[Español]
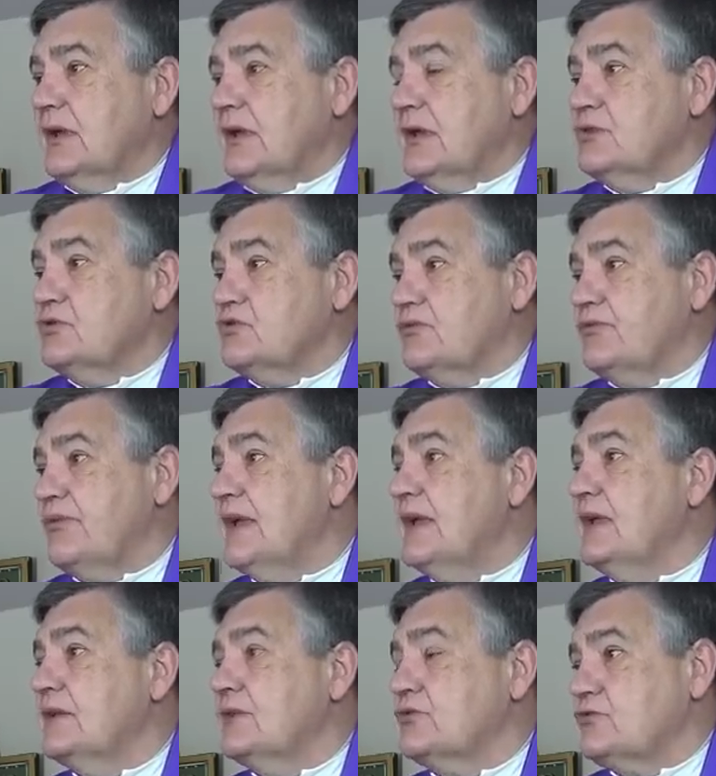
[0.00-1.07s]
en su
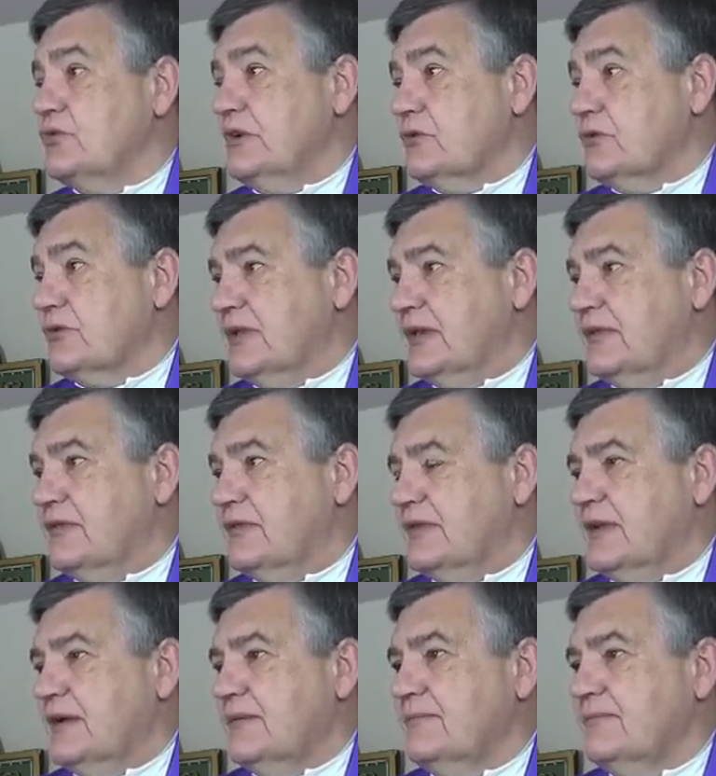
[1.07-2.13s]
fe, en su
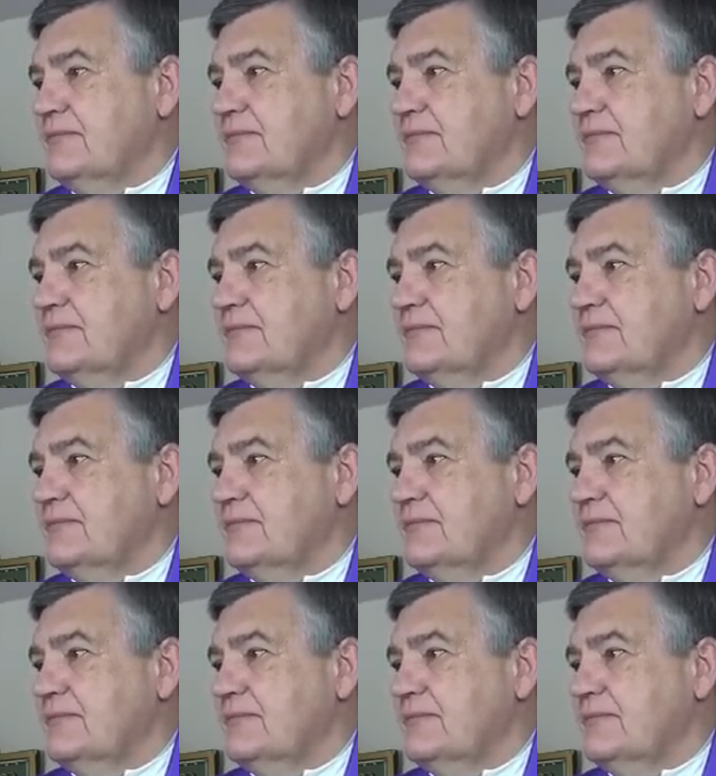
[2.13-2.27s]
inocencia.